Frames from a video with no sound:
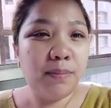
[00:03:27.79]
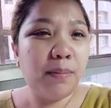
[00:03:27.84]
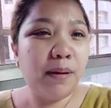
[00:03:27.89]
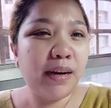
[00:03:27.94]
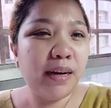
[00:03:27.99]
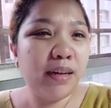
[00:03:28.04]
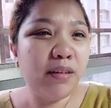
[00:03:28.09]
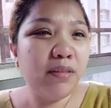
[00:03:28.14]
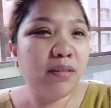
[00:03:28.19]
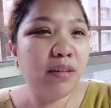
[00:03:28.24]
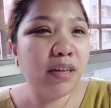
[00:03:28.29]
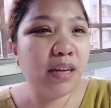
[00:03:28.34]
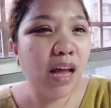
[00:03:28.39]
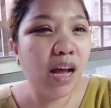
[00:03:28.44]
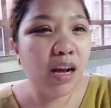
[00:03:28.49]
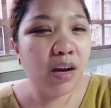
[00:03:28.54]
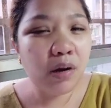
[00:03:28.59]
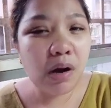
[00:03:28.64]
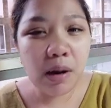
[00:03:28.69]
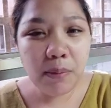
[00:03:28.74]
parang yung
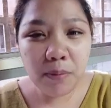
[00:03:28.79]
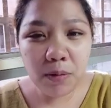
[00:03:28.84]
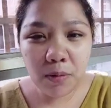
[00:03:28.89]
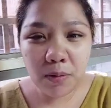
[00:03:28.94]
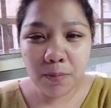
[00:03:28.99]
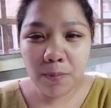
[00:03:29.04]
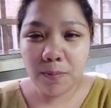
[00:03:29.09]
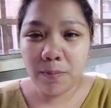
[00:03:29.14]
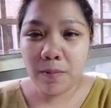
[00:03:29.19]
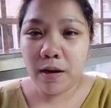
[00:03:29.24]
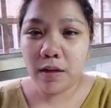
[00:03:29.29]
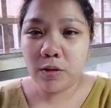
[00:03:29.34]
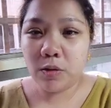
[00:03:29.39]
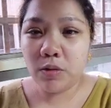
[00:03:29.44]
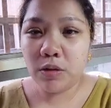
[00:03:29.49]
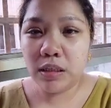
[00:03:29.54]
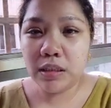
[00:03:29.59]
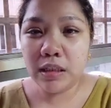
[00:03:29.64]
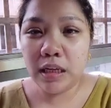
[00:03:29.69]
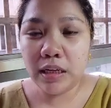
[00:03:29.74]
ginagawa mo,
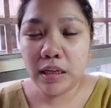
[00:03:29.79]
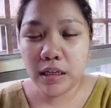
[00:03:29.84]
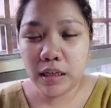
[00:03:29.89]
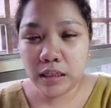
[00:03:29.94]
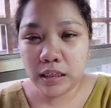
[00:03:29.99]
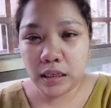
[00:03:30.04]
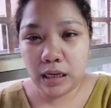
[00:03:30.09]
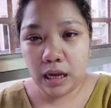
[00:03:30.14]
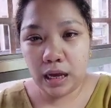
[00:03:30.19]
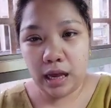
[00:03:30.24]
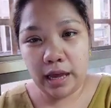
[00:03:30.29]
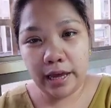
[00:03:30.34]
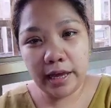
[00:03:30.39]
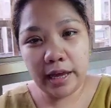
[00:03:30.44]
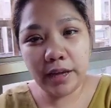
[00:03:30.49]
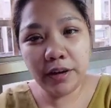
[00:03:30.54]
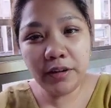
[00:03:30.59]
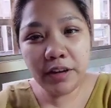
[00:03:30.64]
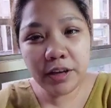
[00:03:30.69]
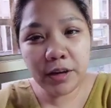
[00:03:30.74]
katulad na kay
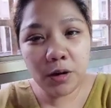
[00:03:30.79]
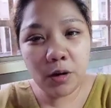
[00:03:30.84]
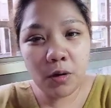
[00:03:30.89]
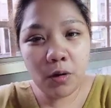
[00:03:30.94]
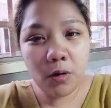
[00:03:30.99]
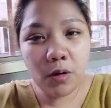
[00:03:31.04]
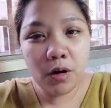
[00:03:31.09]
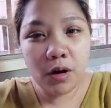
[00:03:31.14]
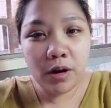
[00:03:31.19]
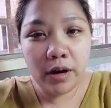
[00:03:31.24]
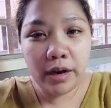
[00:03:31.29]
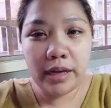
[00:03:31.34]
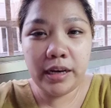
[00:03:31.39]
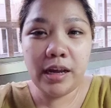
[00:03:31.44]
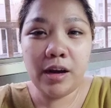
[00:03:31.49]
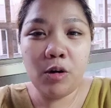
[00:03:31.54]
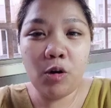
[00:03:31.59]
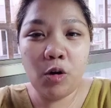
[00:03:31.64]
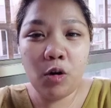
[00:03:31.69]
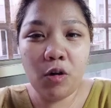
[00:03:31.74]
ano eh, Coco,
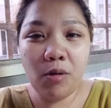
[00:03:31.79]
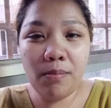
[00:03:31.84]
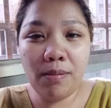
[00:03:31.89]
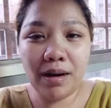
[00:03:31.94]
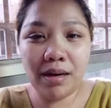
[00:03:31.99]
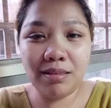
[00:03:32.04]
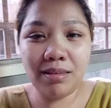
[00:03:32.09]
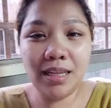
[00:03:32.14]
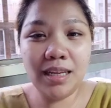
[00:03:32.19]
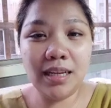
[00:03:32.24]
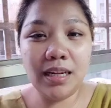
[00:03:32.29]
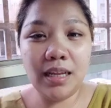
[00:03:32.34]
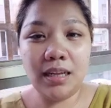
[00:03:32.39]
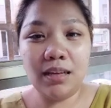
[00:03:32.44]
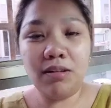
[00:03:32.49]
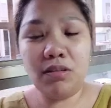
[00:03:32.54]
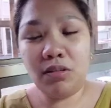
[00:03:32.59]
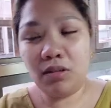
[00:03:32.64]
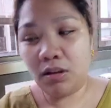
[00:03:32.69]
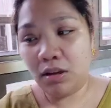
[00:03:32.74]
kaila Coco Martin eh,
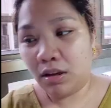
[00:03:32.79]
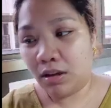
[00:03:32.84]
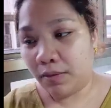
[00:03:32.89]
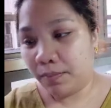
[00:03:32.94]
no?